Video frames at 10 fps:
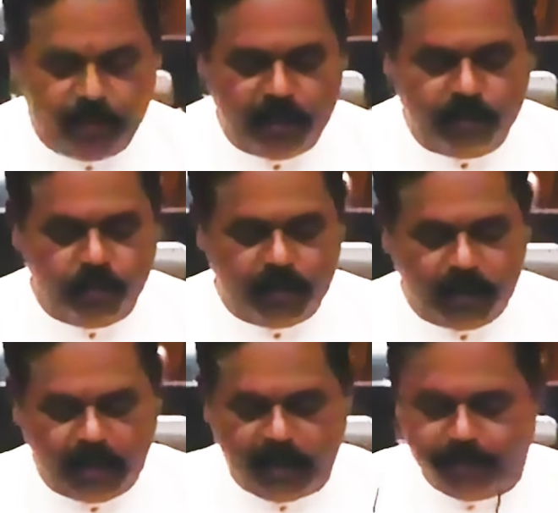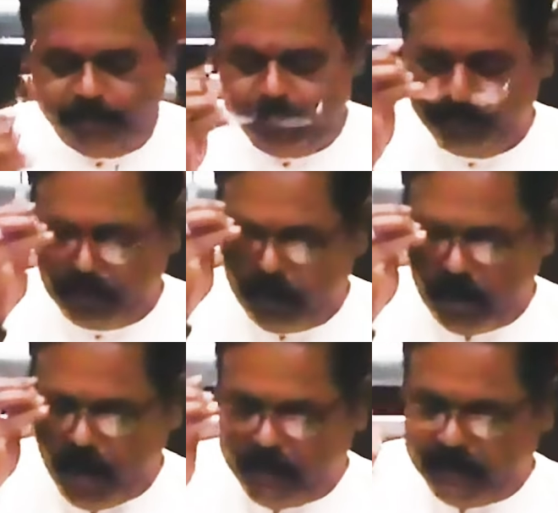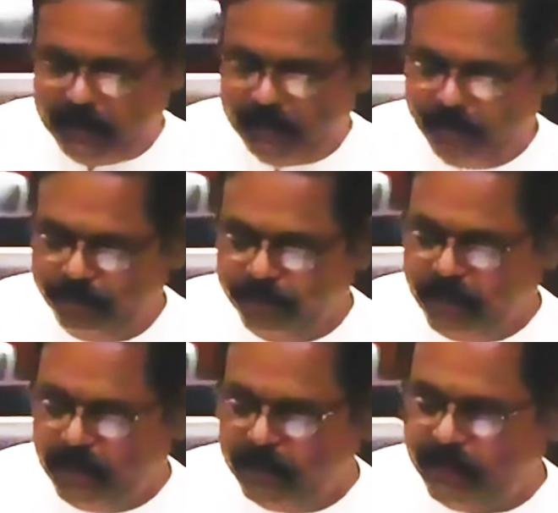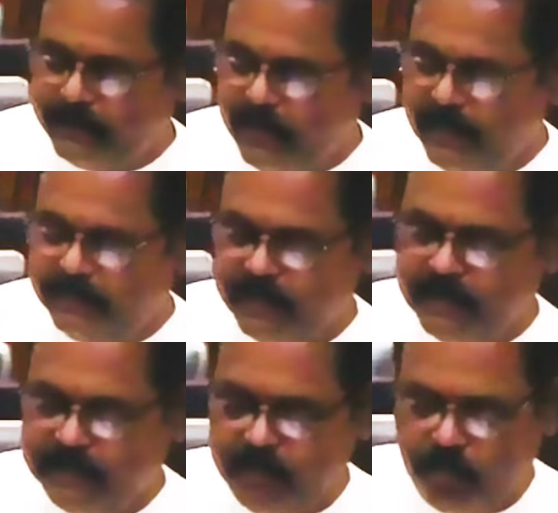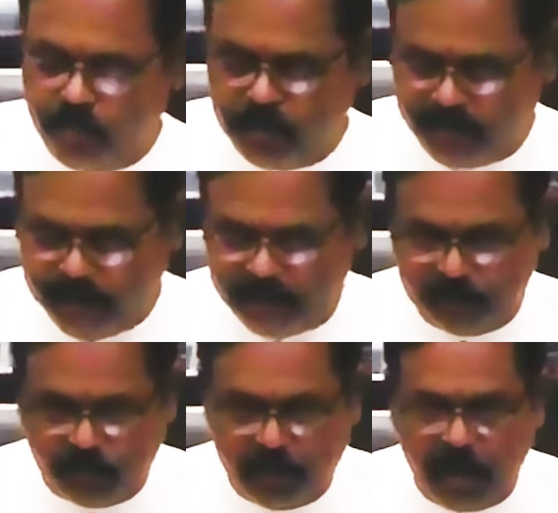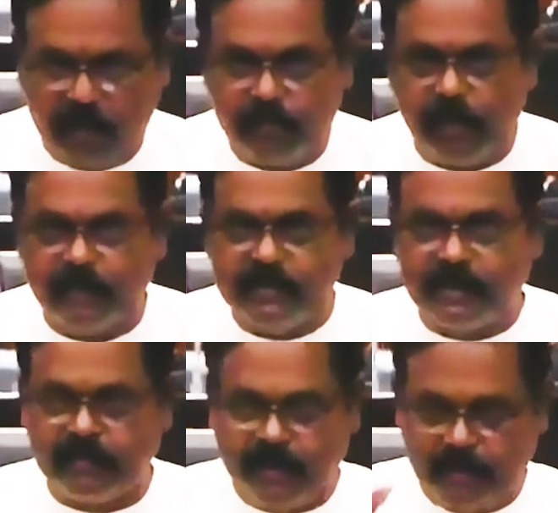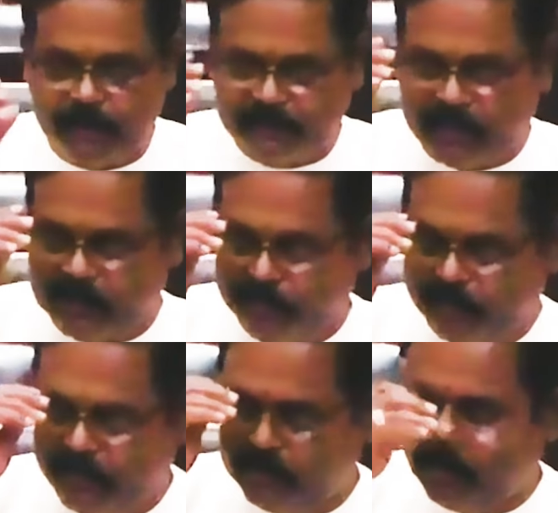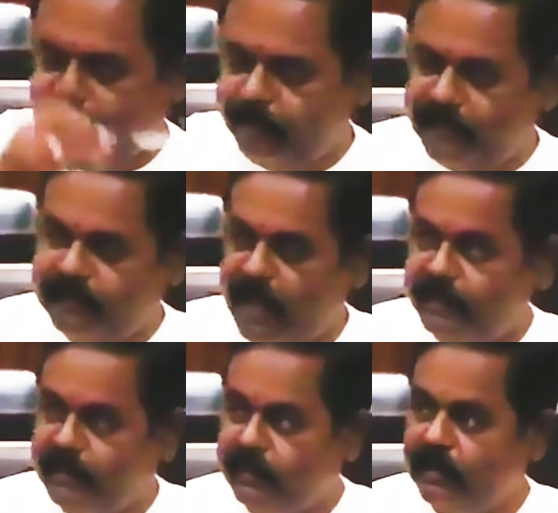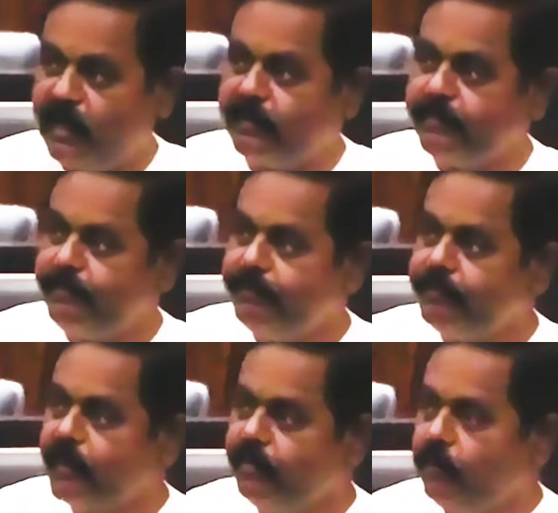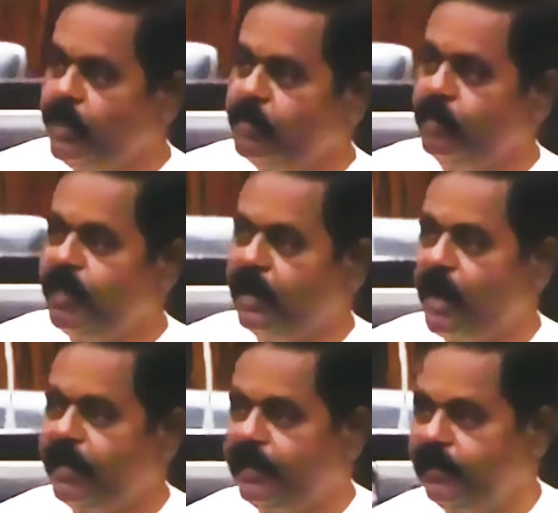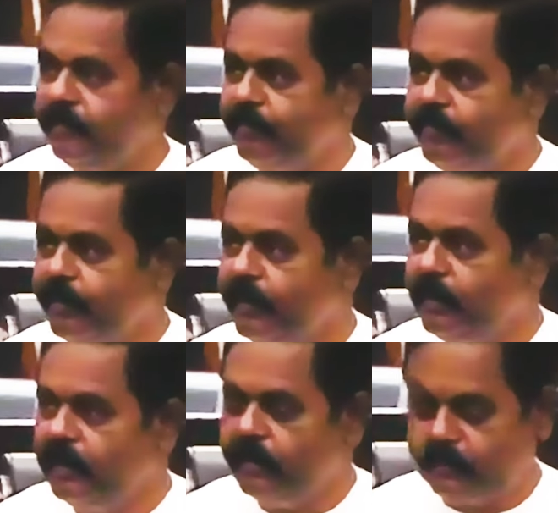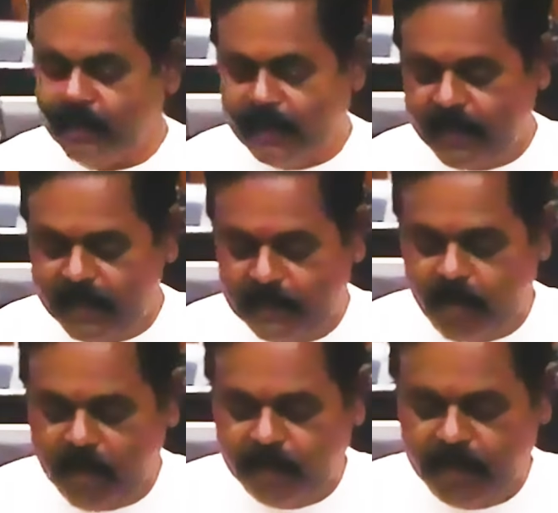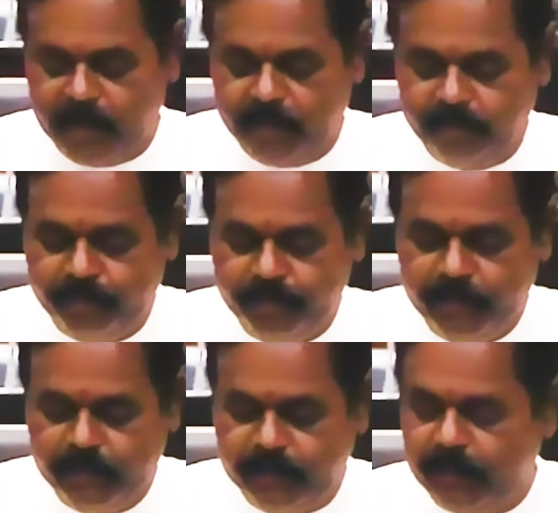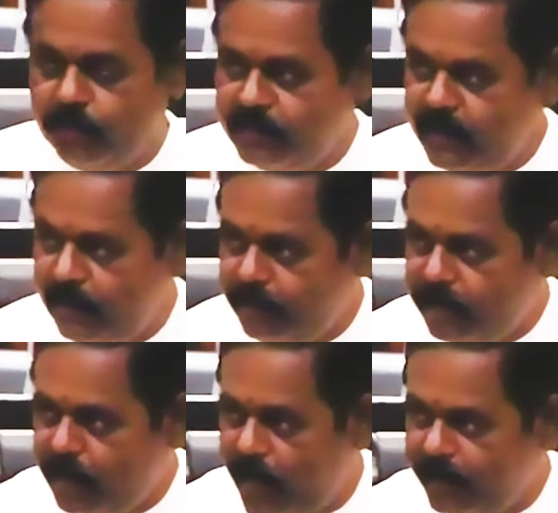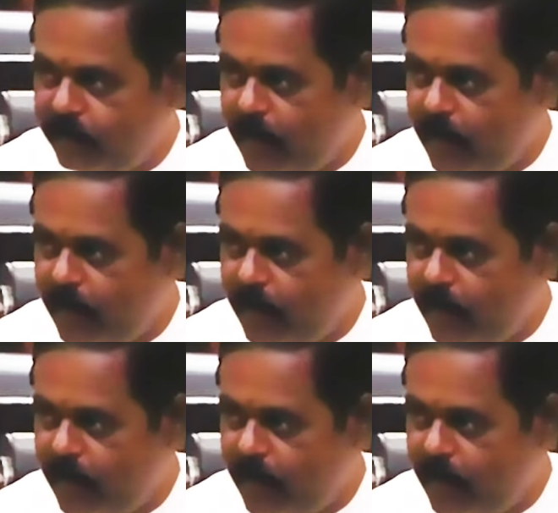முடிக்குரிய காணிகள் கட்டளை சட்டத்தின் ஒழுங்கு விதிகள் தொடர்பாகவும் அமைச்சர் அவர்களும் பிரசாதி பிரஸ்தாபித்திருந்தார் முடிக்குரிய காணிகள் சாதாரணமாக கிளிநொச்சி என்பது ஆயிரத்தி